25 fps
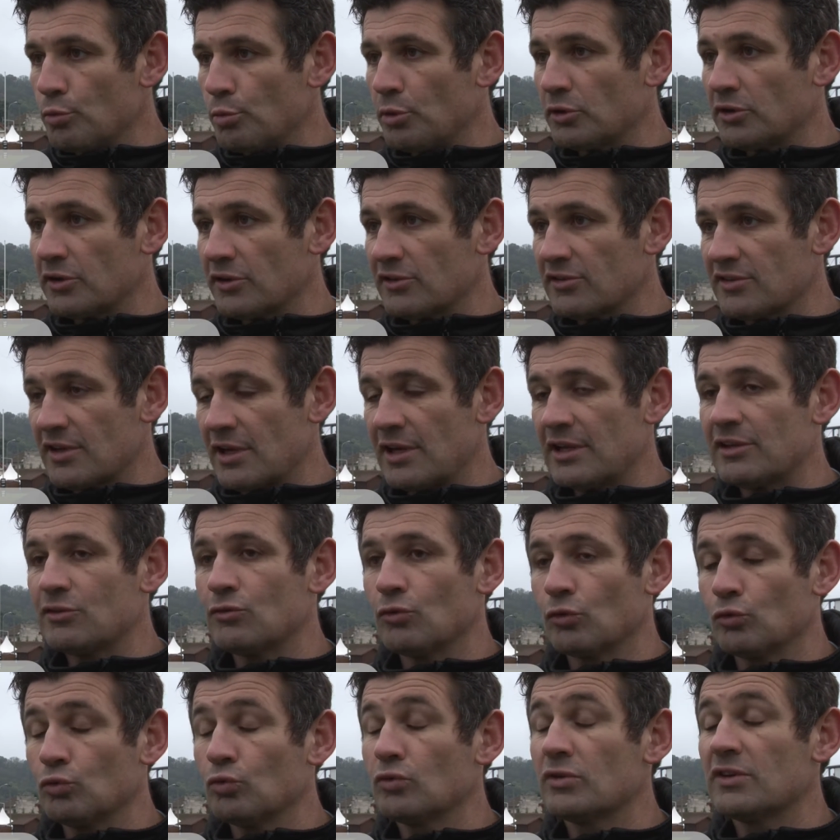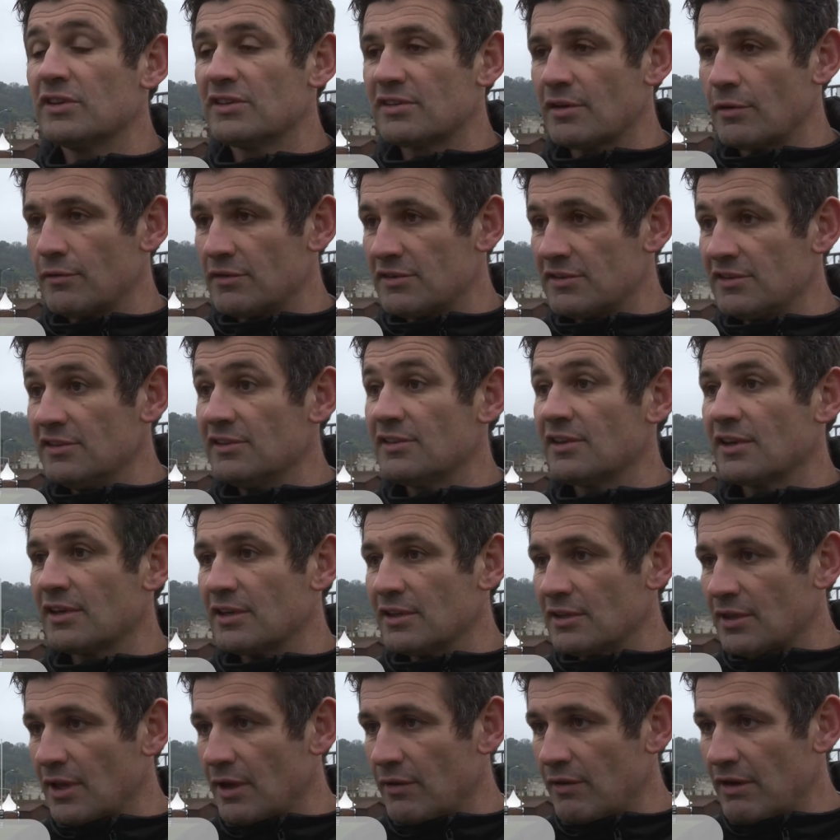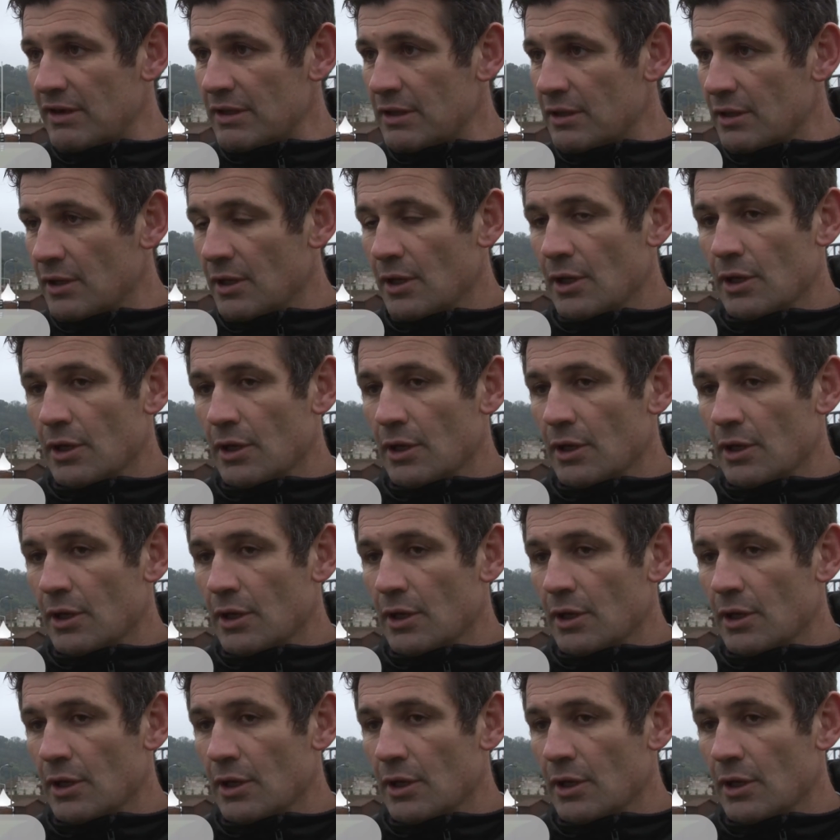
potentiel et surtout qui s'investissent et qui travaillent.